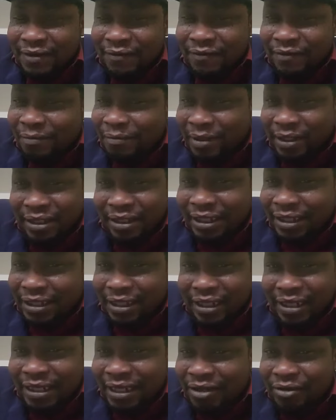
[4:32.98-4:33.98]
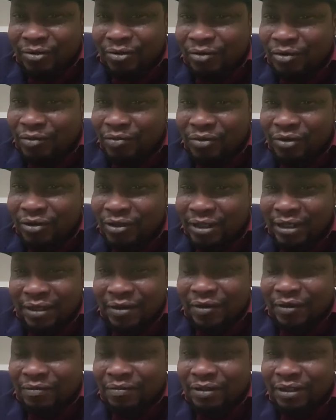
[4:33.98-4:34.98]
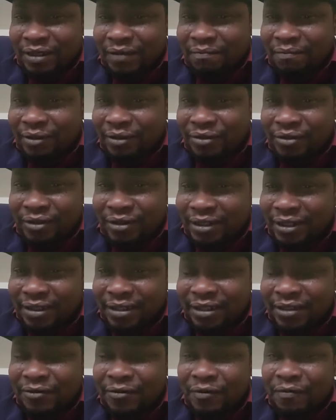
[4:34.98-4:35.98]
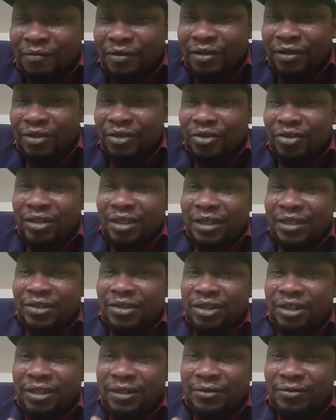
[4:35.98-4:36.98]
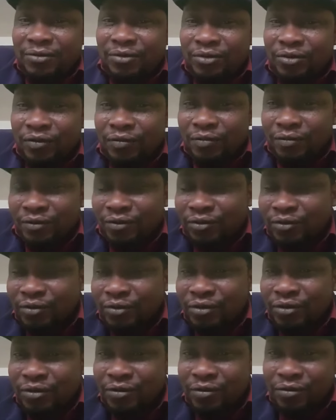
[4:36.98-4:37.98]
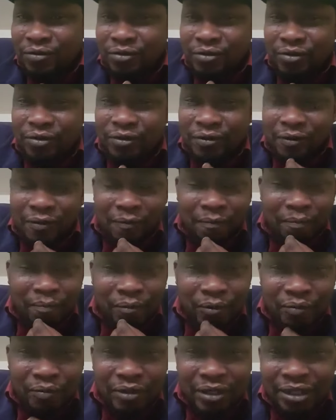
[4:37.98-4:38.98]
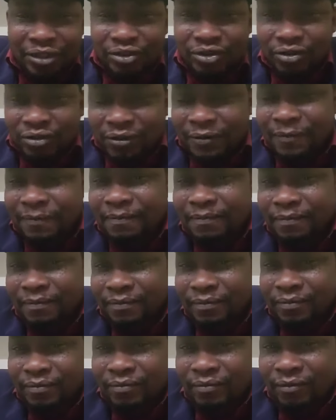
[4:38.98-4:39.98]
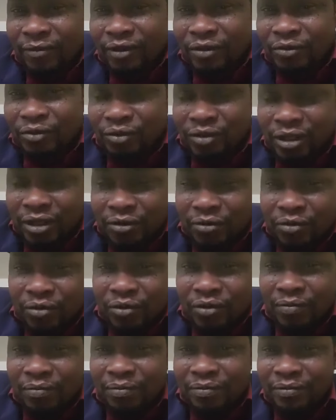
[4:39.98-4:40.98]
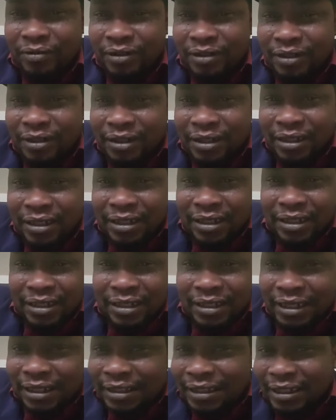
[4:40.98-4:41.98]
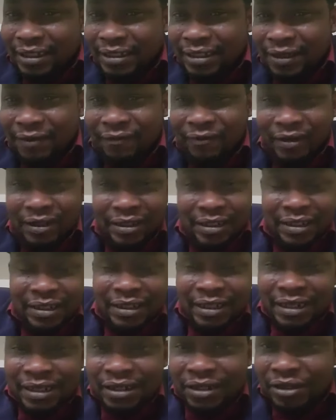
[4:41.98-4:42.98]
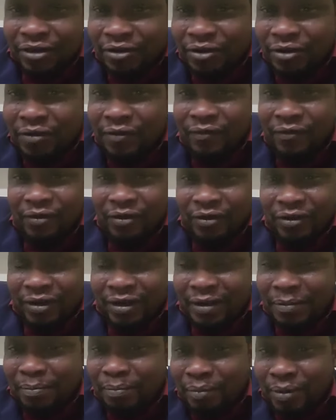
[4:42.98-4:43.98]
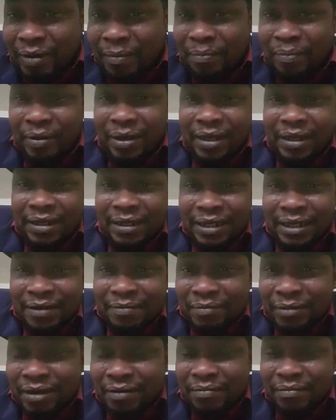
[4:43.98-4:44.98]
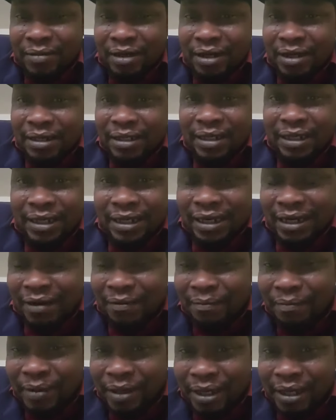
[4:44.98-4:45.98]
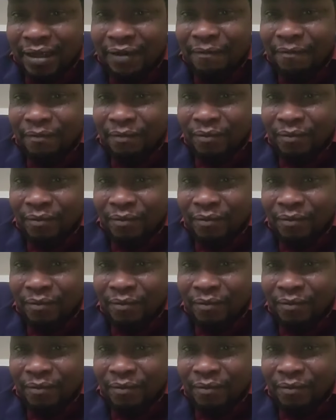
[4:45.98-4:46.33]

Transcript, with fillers: ne faut pas t'attaquer à une communauté comme ça, parce que dans cette communauté, tu as incité tout le monde, toute une, toute une population, tout un groupe. Il y a tes enfants dedans, des neveux, des papas, des mamans, des grands-pères.